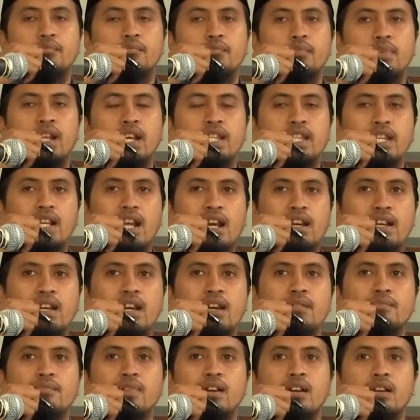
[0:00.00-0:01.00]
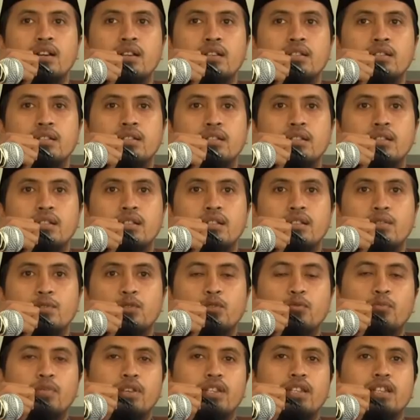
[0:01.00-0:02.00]
Belajar agama
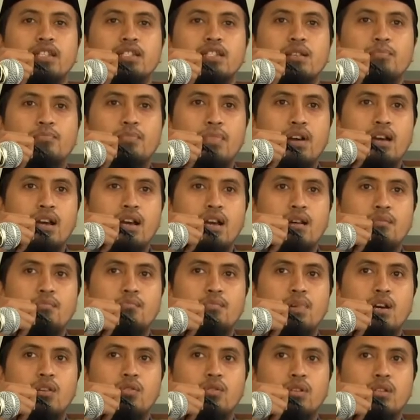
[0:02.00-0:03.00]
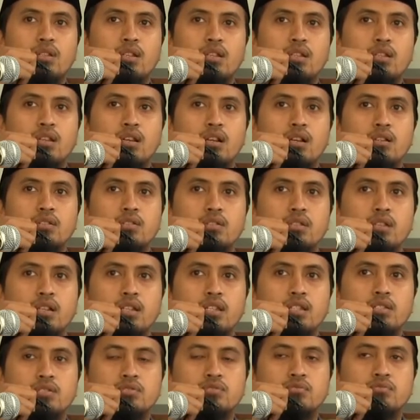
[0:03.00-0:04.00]
supaya kita paham bahwasanya
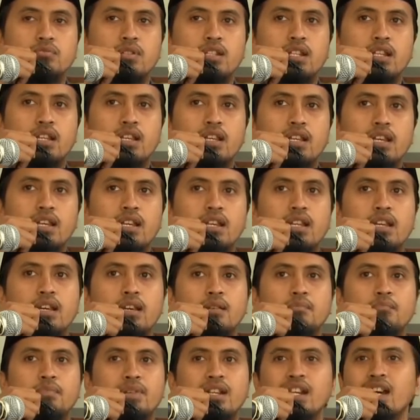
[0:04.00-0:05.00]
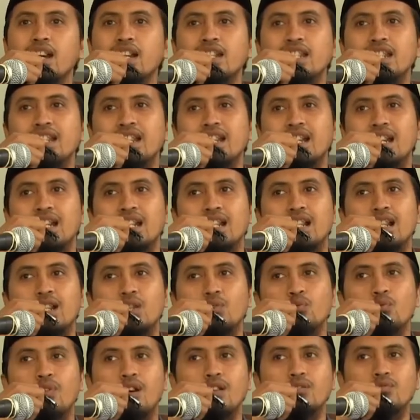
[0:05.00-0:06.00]
Allah itu manakala menakdirkan
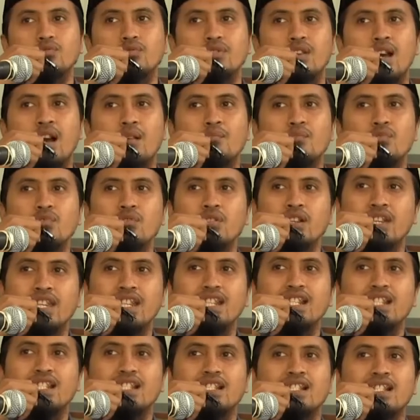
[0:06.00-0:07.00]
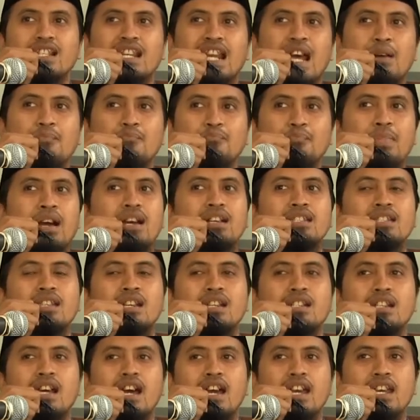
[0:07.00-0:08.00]
sesuatu yang mungkin
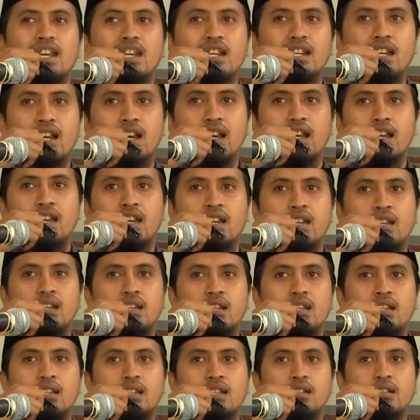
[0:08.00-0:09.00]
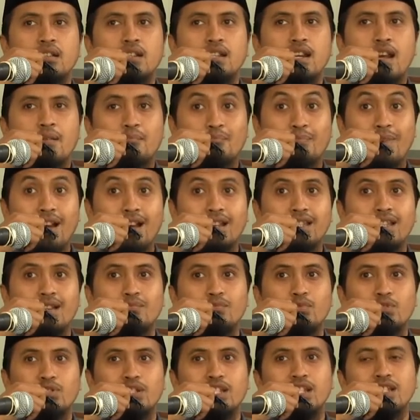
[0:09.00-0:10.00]
nampaknya tidak enak nampaknya
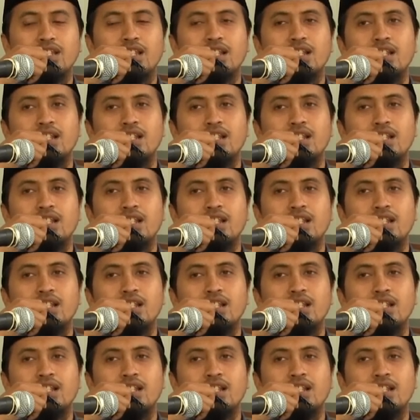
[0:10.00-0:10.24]
menurut kita